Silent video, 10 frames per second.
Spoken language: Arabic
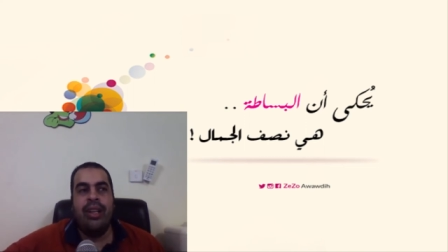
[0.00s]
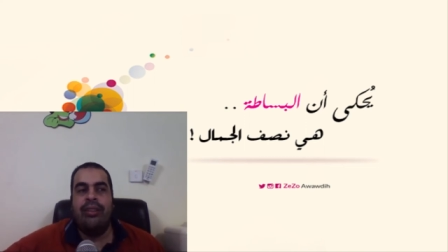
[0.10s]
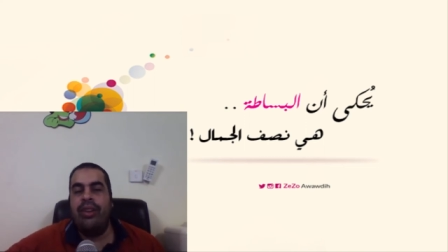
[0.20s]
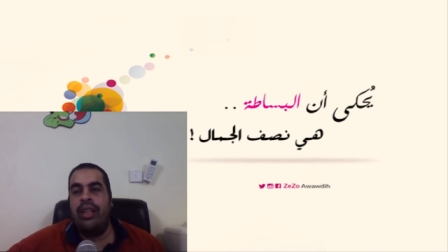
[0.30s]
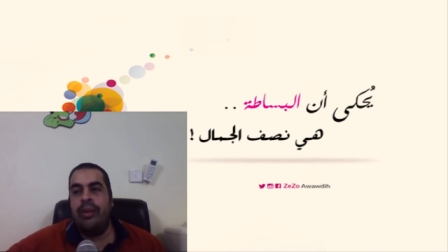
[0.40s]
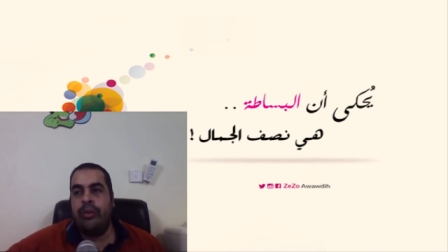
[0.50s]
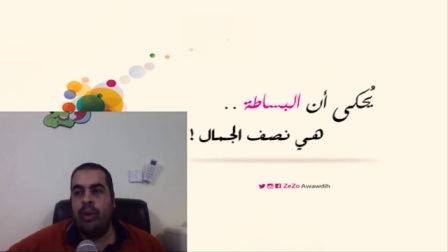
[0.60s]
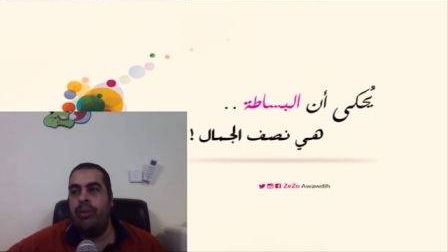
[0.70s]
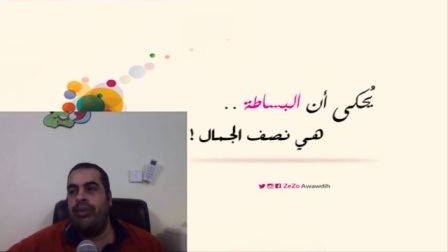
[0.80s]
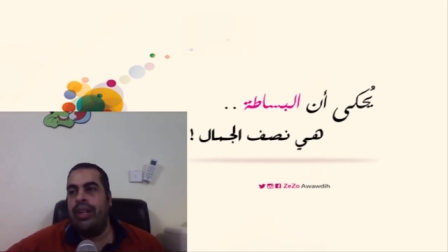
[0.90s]
فيها
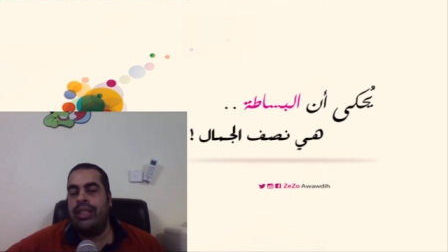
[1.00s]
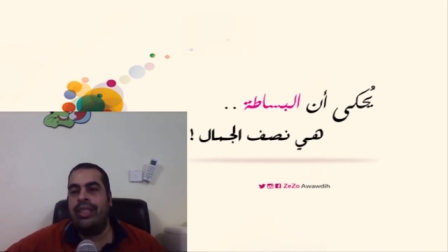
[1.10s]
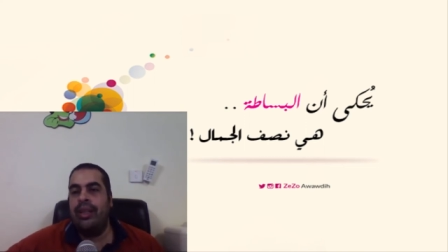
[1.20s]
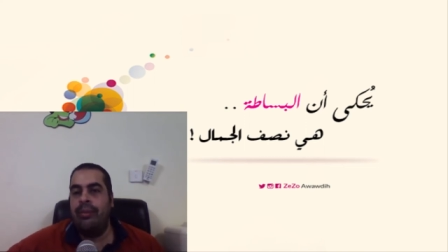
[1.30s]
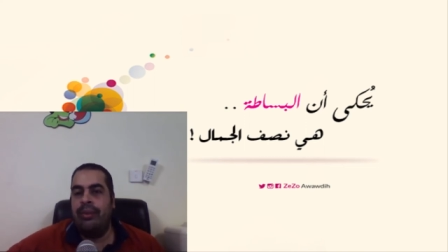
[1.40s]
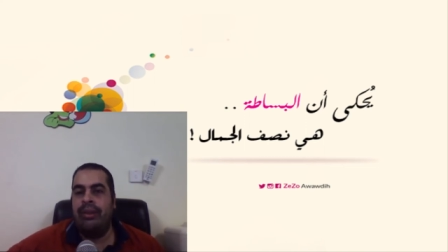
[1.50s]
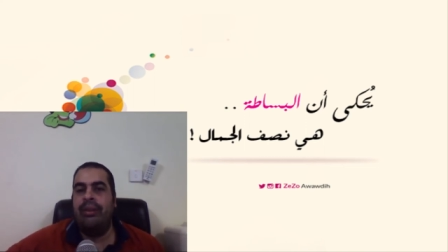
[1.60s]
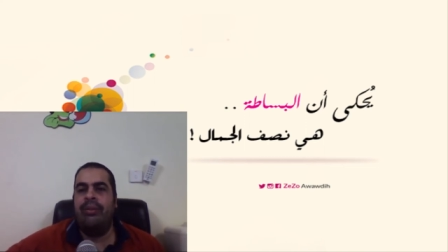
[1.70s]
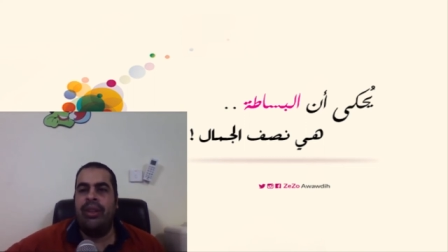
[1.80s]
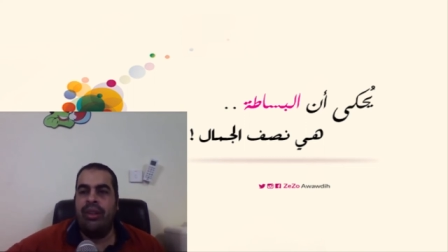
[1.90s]
اللابتوب فيها كتاب
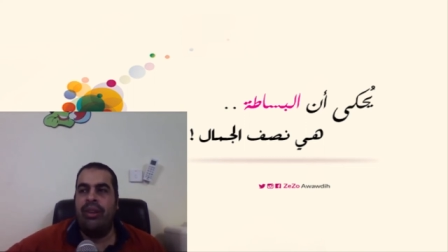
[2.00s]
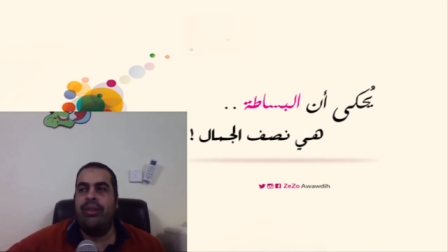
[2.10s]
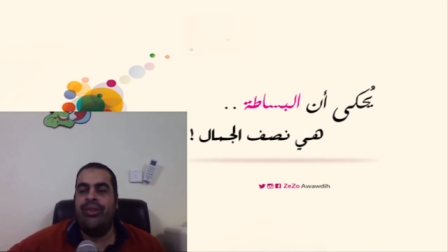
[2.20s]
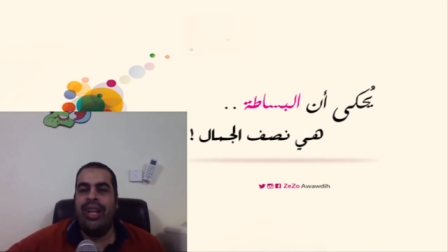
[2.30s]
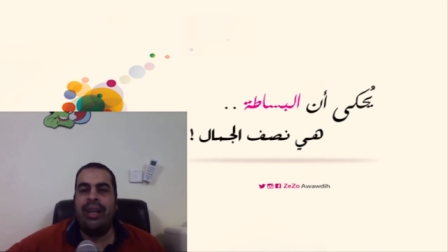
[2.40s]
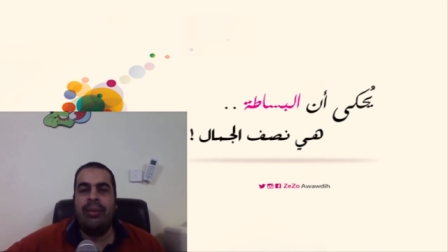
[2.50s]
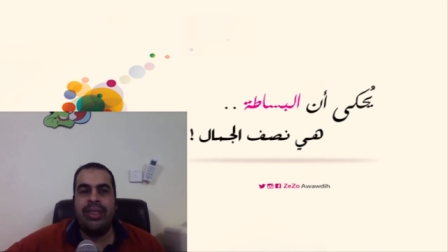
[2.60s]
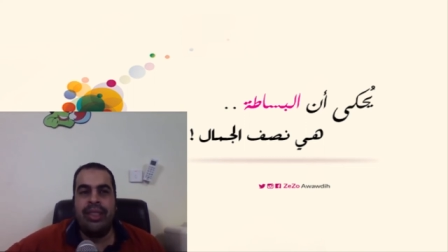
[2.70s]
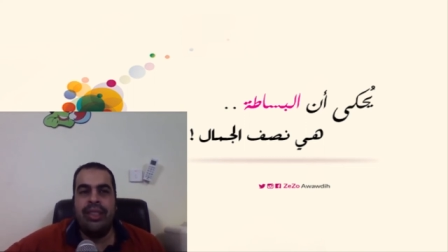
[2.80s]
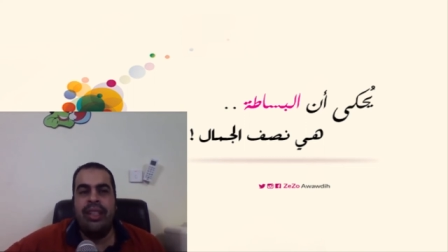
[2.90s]
بقراه في حاجه
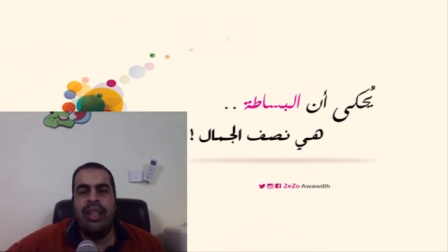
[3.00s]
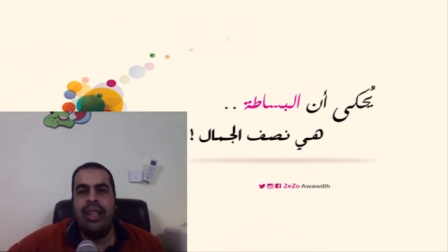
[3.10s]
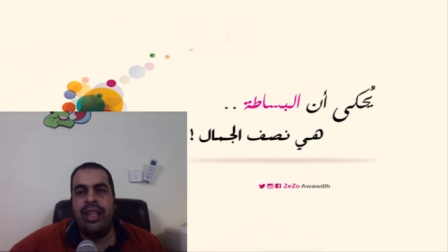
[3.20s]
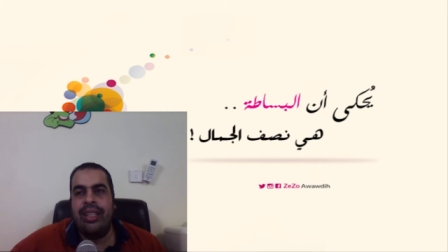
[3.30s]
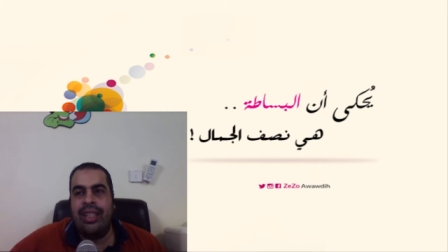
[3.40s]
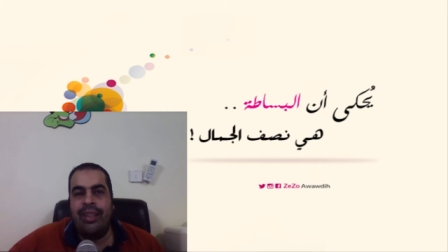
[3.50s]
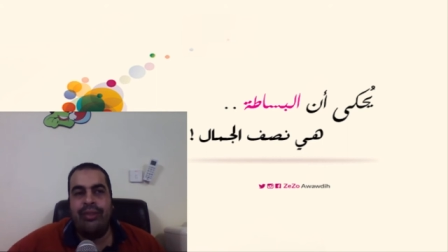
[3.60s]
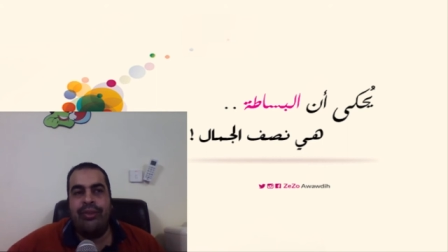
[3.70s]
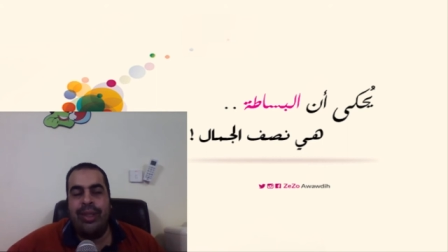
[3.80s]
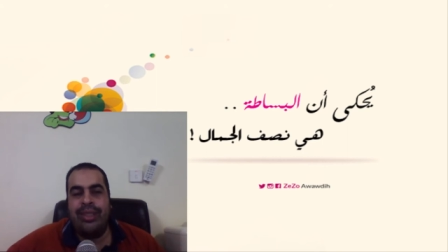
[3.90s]
بسيطه جدا لان انا كده
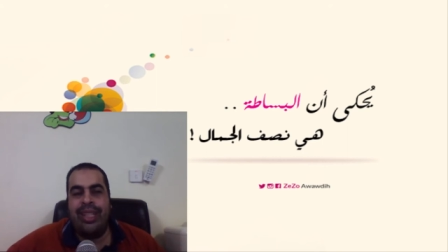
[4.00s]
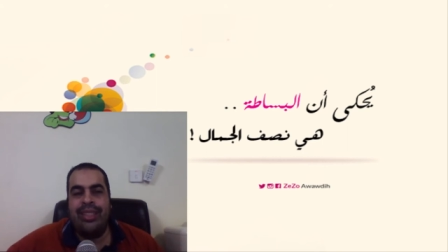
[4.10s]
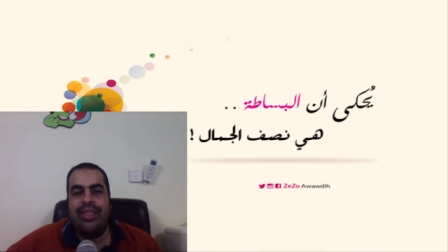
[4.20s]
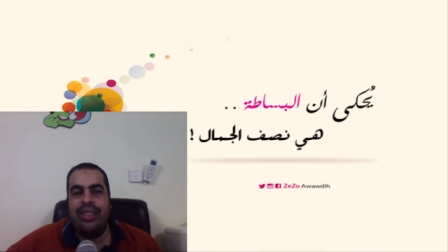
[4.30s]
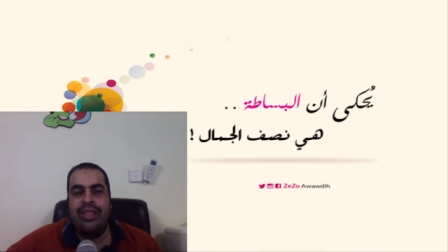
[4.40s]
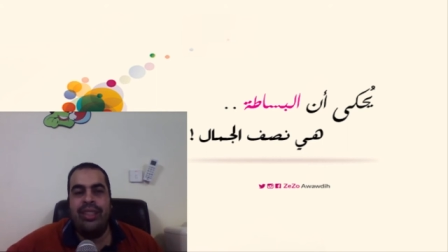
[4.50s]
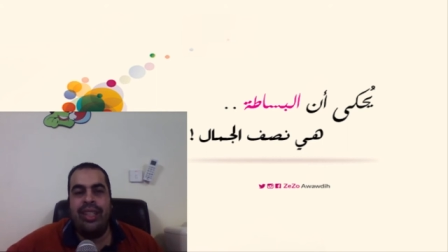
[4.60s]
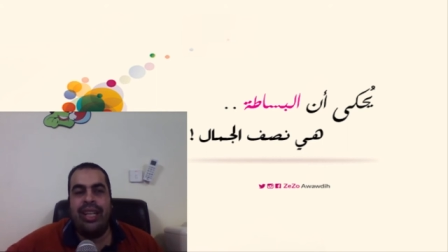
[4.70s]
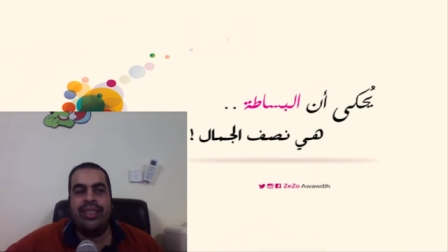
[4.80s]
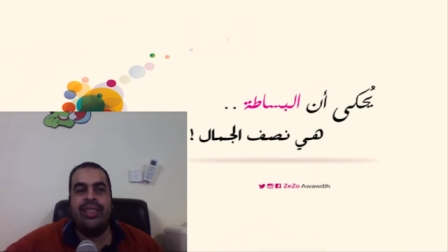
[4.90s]
في مصر عندي
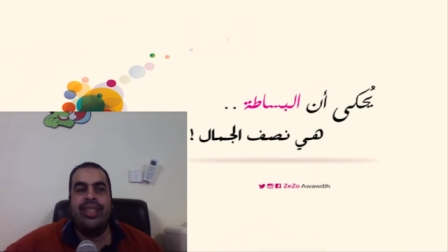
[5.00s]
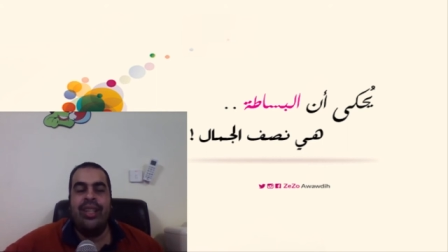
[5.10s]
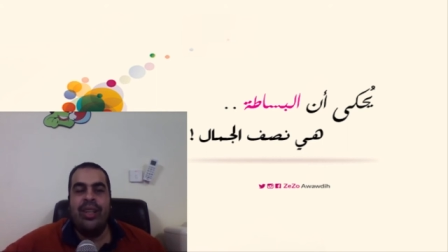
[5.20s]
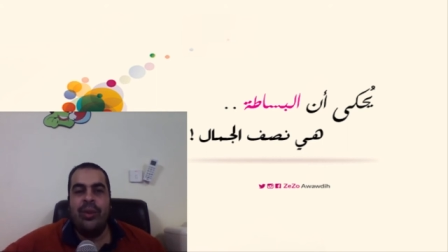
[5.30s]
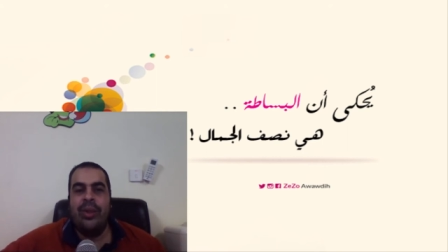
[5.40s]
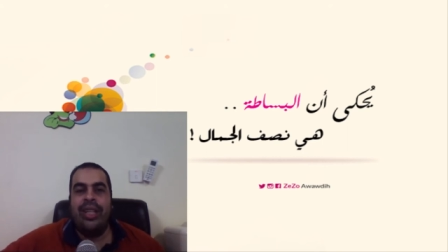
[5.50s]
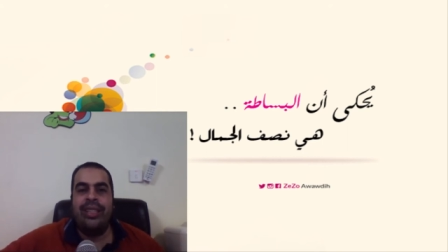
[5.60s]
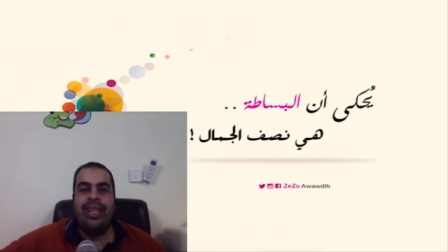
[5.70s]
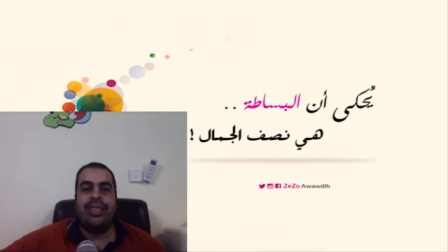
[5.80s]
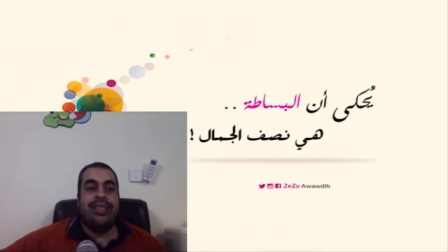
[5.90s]
حاجتي وانا
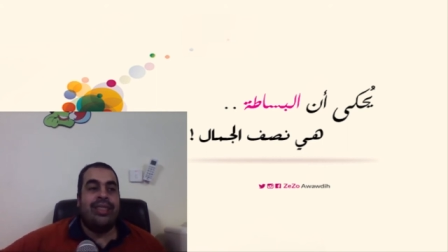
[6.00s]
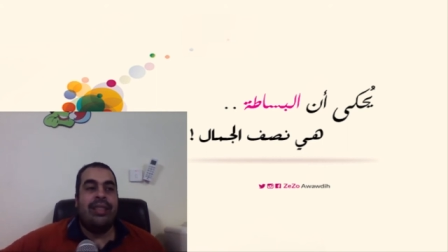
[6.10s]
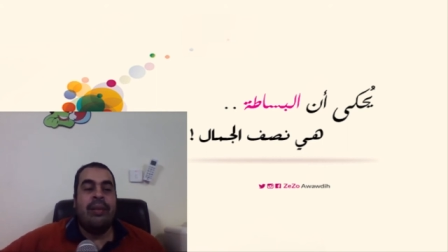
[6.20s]
عندي حاجتي